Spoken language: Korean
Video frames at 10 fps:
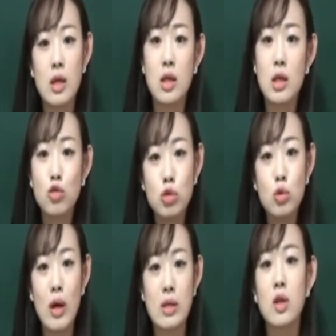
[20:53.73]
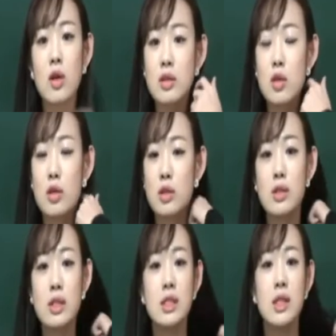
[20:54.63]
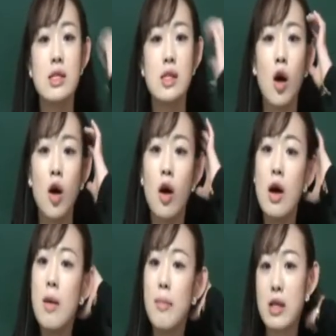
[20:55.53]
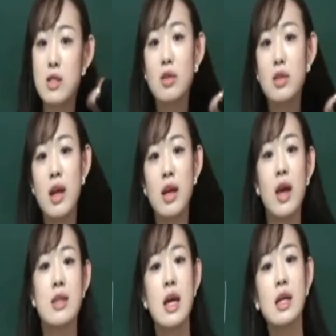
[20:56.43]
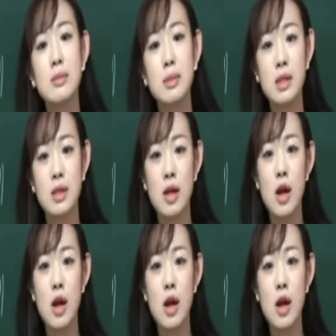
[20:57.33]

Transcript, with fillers: 기구 관청 같은 거를 설치를 해서 백성들에게 세금을